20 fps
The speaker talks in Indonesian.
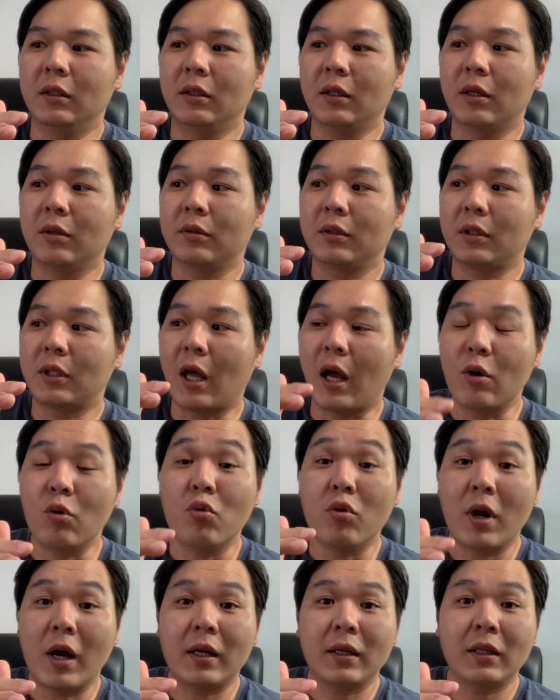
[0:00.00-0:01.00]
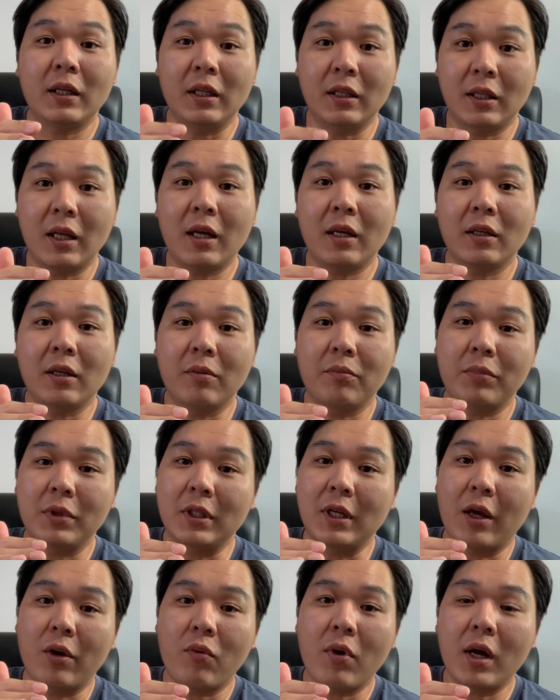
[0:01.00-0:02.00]
yang tanggungan kita yang
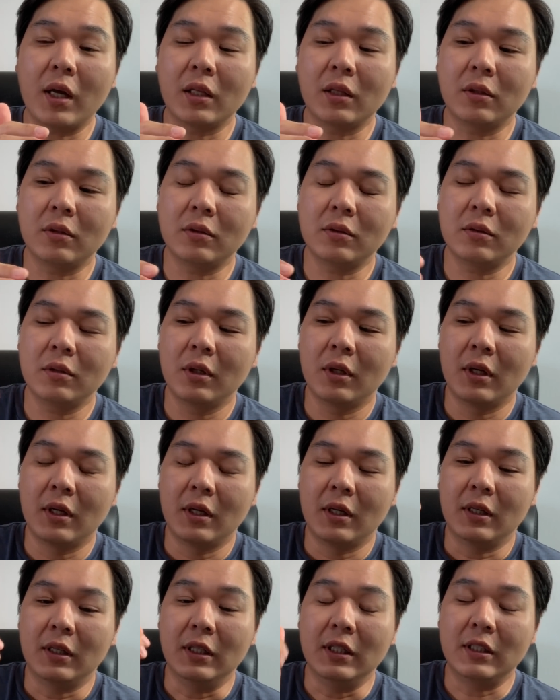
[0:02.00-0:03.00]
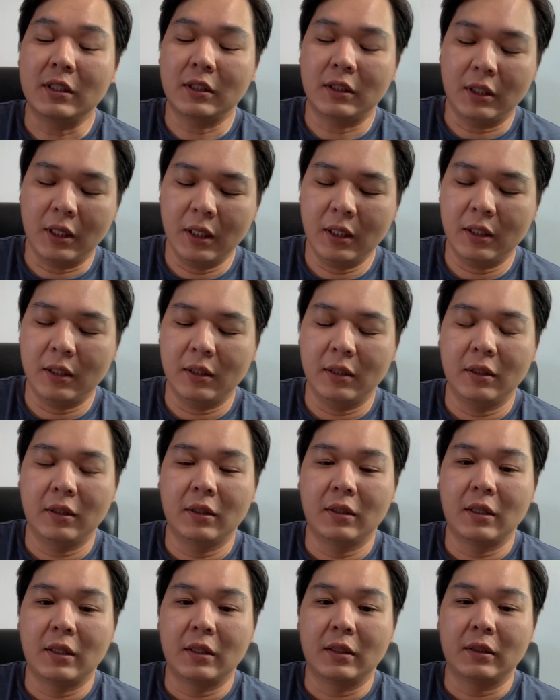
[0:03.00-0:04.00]
penyewa itu listrik
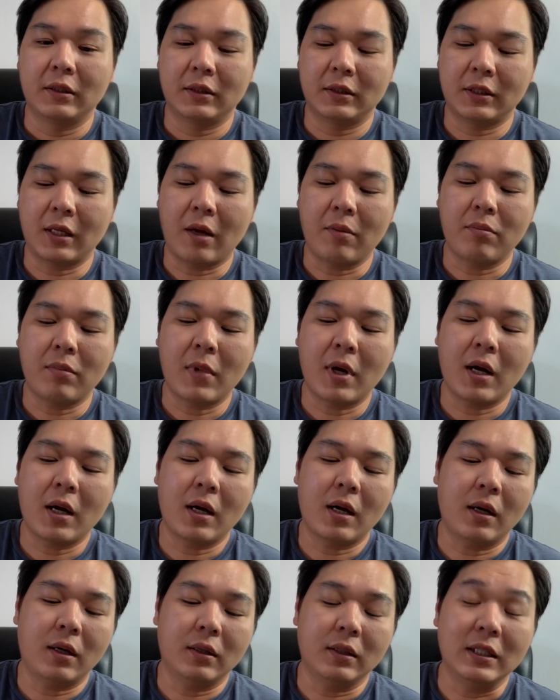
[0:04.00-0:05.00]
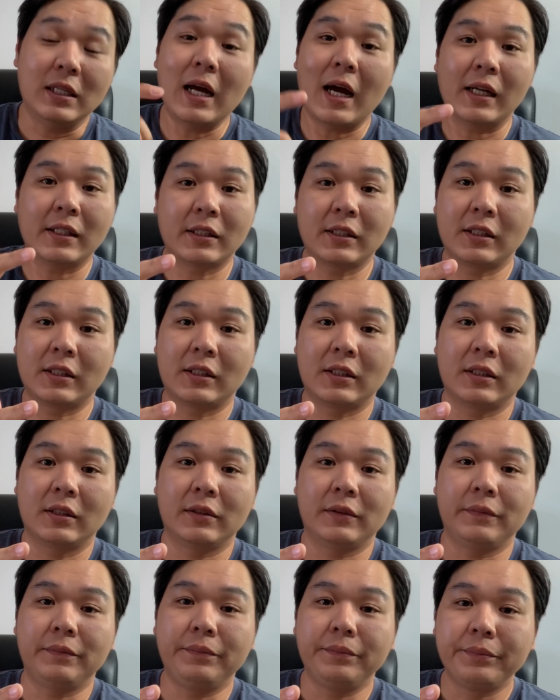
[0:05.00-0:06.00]
sama gas
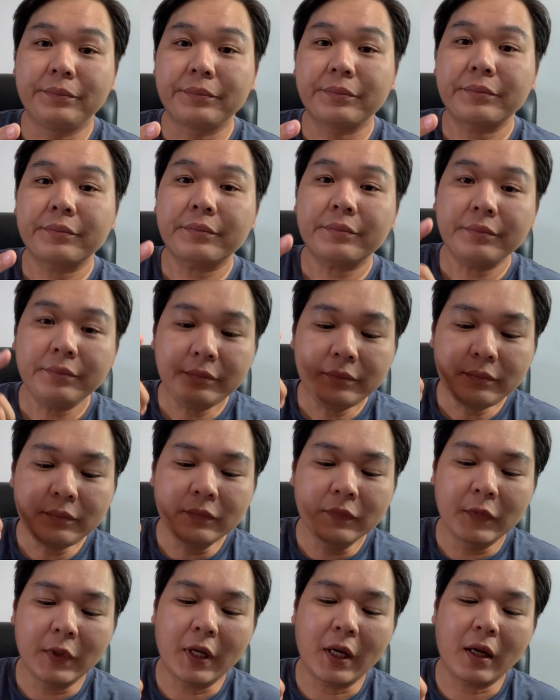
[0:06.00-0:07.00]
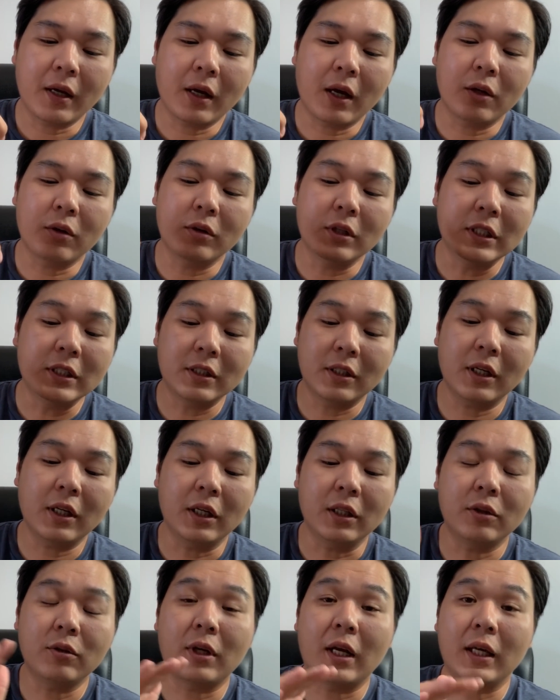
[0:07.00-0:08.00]
nah kalau listrik itu